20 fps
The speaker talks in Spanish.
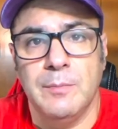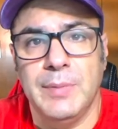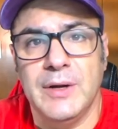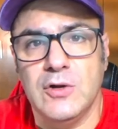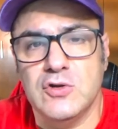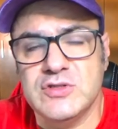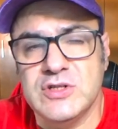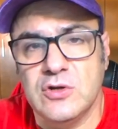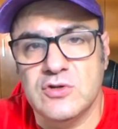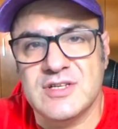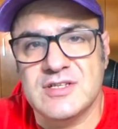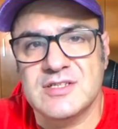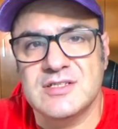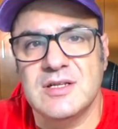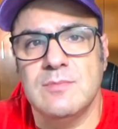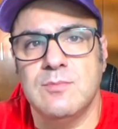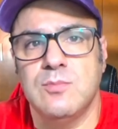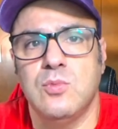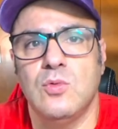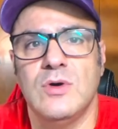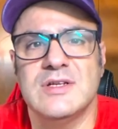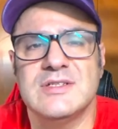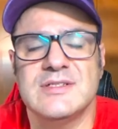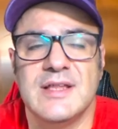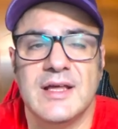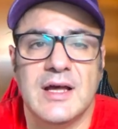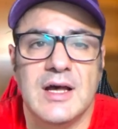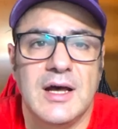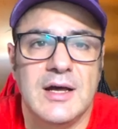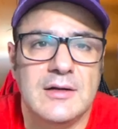pero si no es así pues
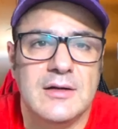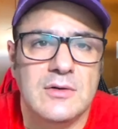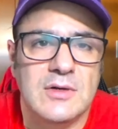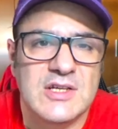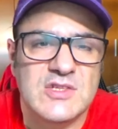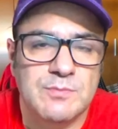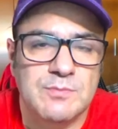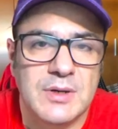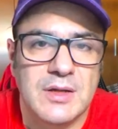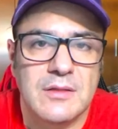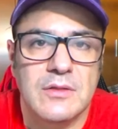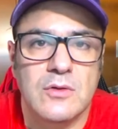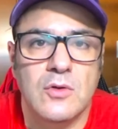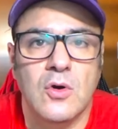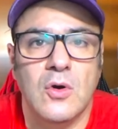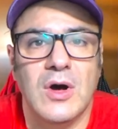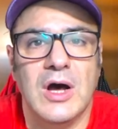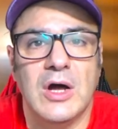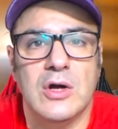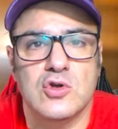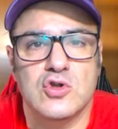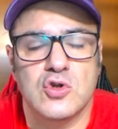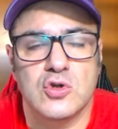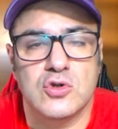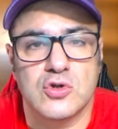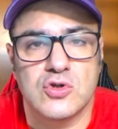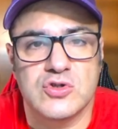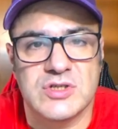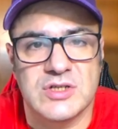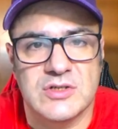dejan espacio a los
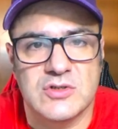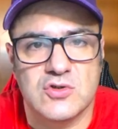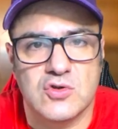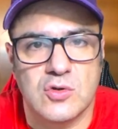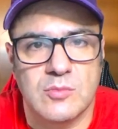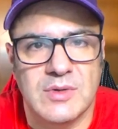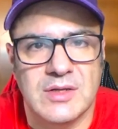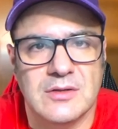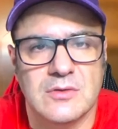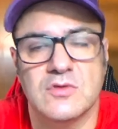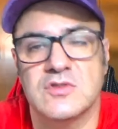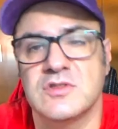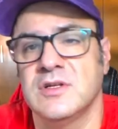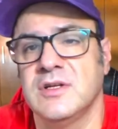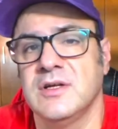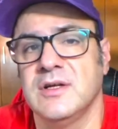otros instrumentos.